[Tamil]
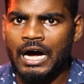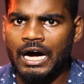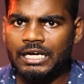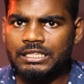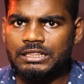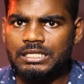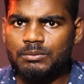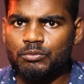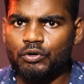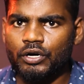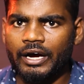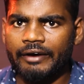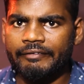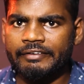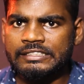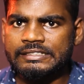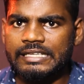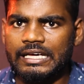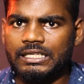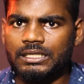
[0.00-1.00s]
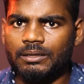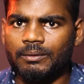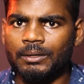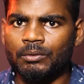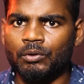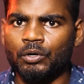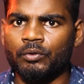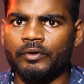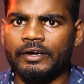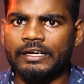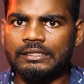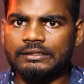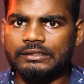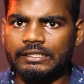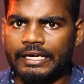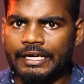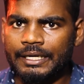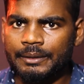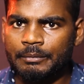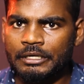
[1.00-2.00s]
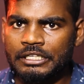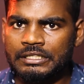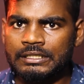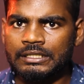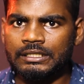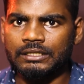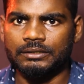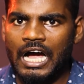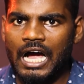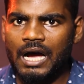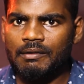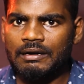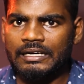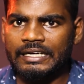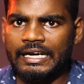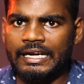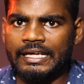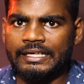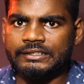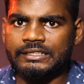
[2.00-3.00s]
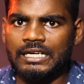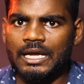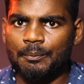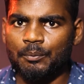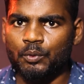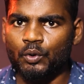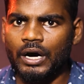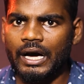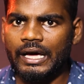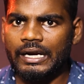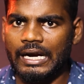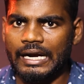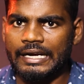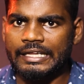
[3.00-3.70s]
அதிமுகவை சேர்ந்தவர் ஒருவர் என் மீது காவல் நிலையத்தில் புகார்